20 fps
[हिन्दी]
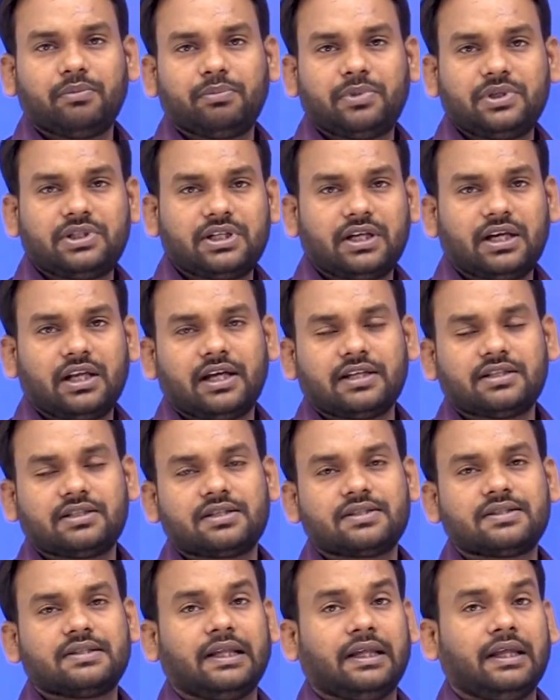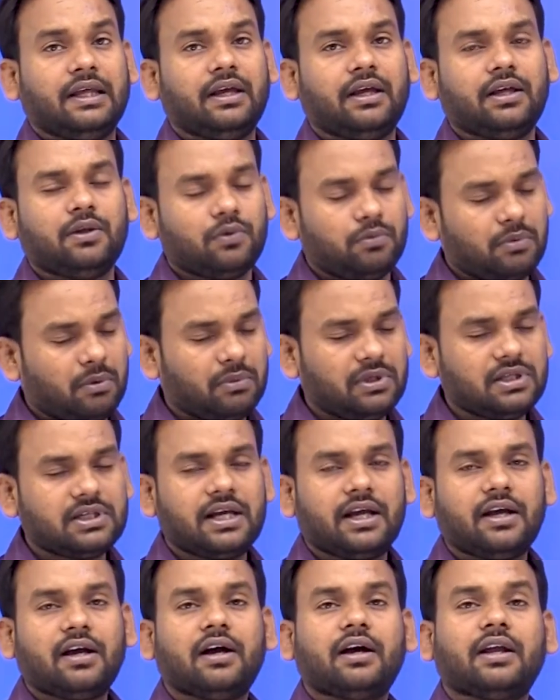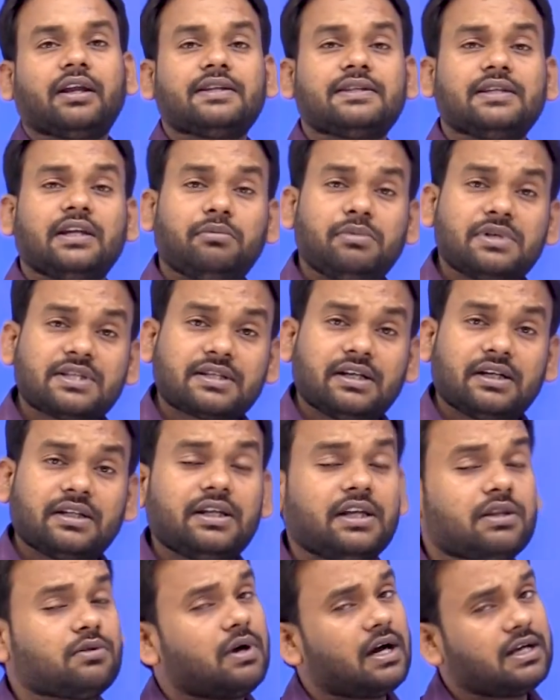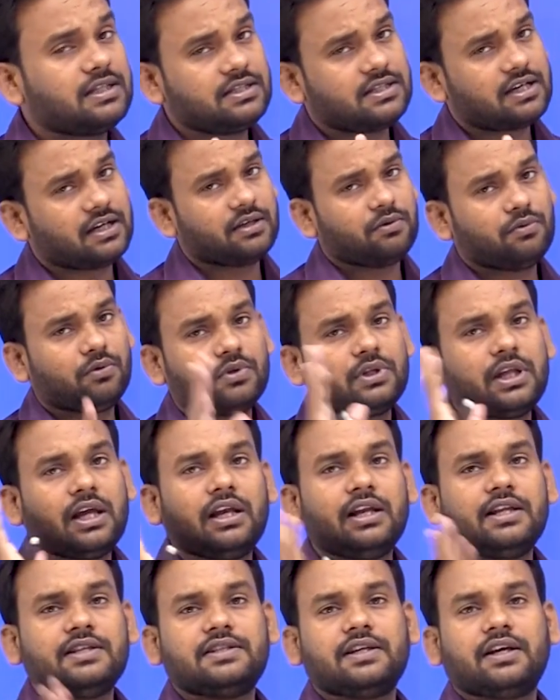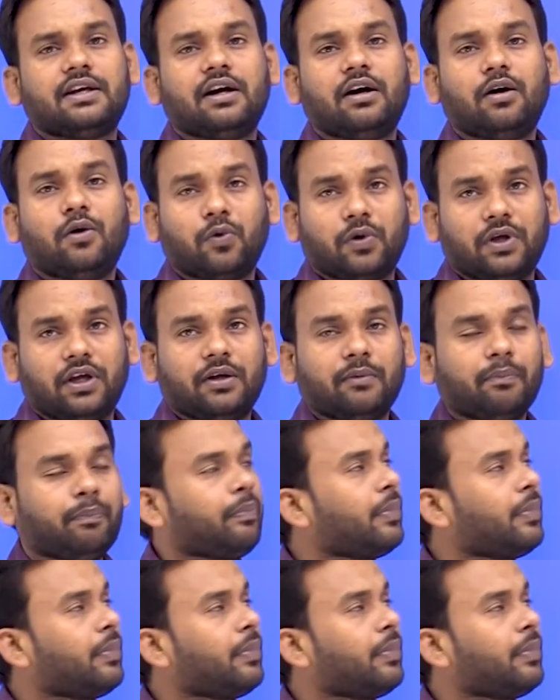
पीछे के लेक्चर्स देखेंगे उनमें मिल जाएगा अगर किसी ने मिस कर दिया तो आज ही जाके उनको देख लीजिएगा ओके